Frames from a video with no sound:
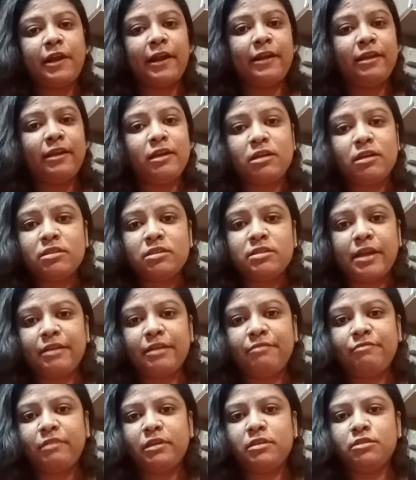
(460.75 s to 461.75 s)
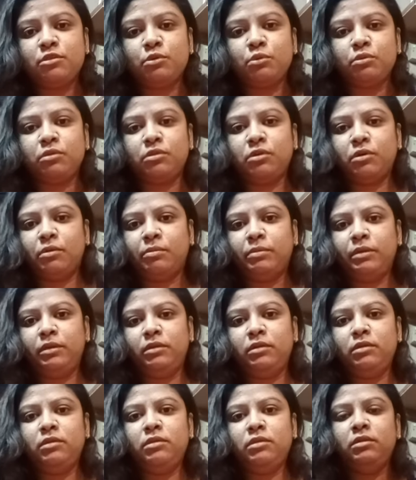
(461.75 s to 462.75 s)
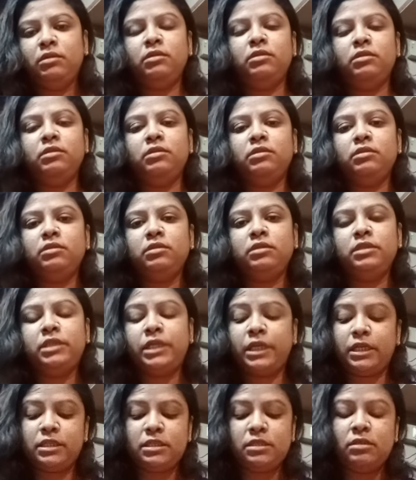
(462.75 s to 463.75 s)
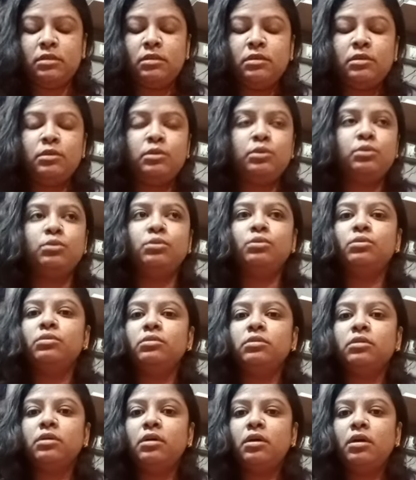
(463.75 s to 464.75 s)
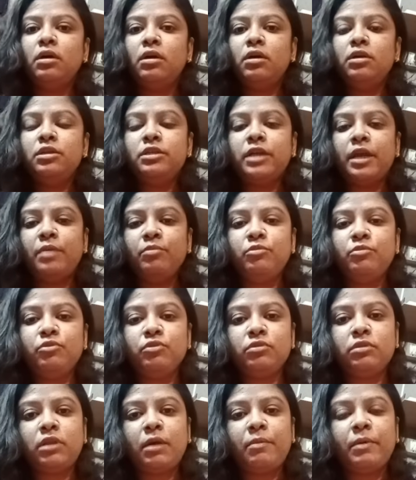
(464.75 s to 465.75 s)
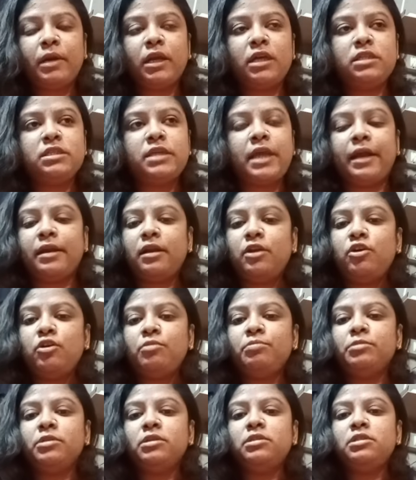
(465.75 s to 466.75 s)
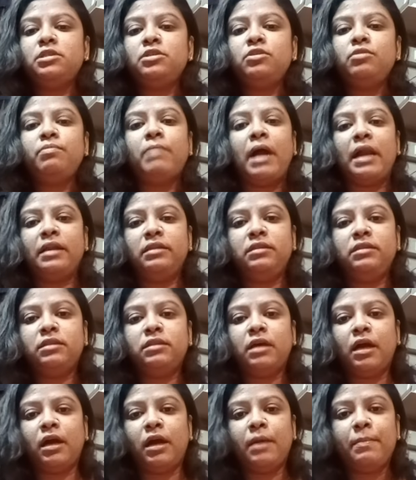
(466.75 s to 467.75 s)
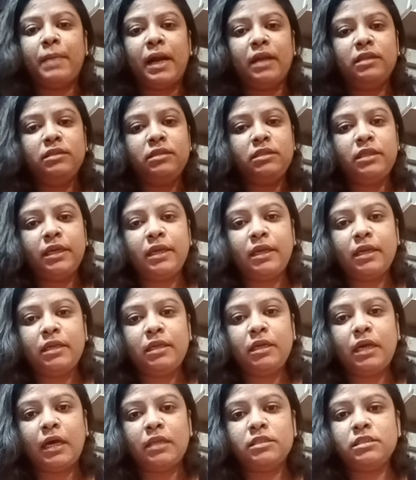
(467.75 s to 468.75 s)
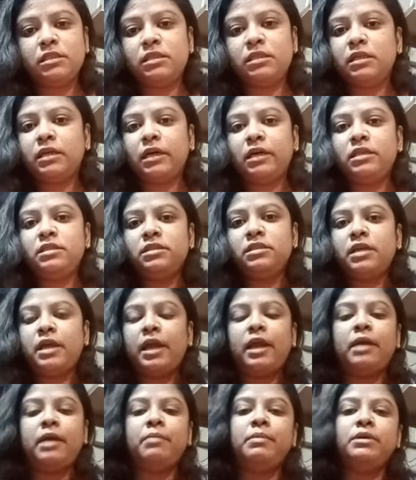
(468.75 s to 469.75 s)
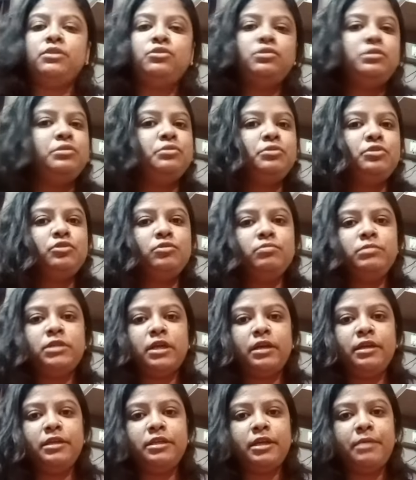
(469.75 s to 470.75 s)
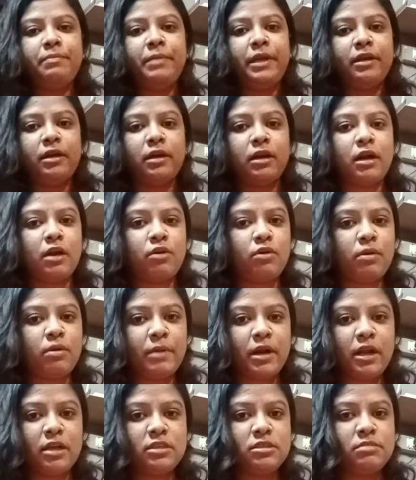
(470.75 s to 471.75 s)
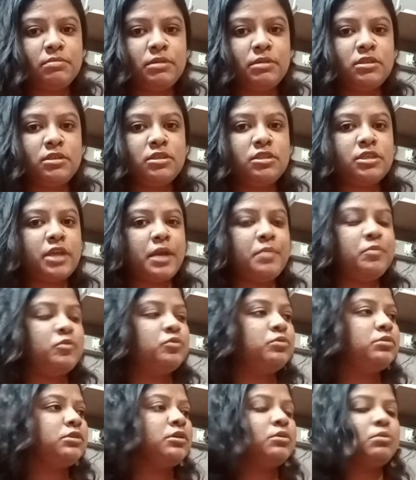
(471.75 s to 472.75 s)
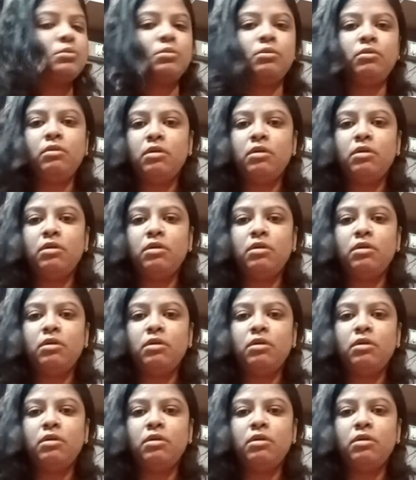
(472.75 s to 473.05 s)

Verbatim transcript: ক্যারিয়ারটা স্যাক্রিফাইস করতে হবে ঠিক আছে তো সেই মুহূর্তে আমার কাছে একটাই অপশন ছিল বাড়িতে থাকা বাড়িতে থেকে কি কাজ কি কাজ একমাত্র ইউটিউব জার্নিটাই বেটার কারণ আমার হাজব্যান্ডের সেই মুহূর্তে কোনো